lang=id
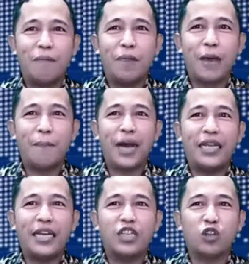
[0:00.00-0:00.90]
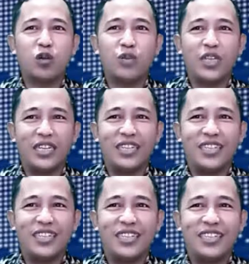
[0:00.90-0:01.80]
Bapak Dede Solahudin.
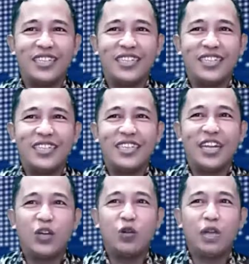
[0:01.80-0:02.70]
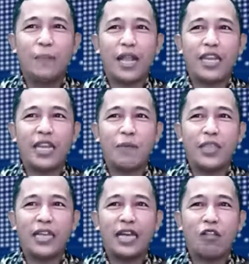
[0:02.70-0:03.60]
Di gedung DPRD
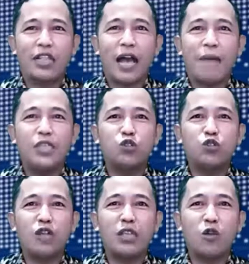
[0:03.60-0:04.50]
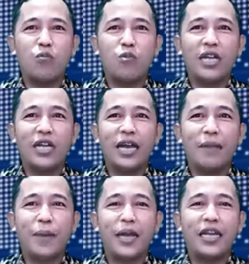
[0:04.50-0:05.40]
Kabupaten Garut kami sudah terhubung
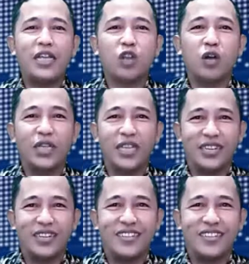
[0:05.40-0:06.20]
dengan Pak Dede Sulahudin.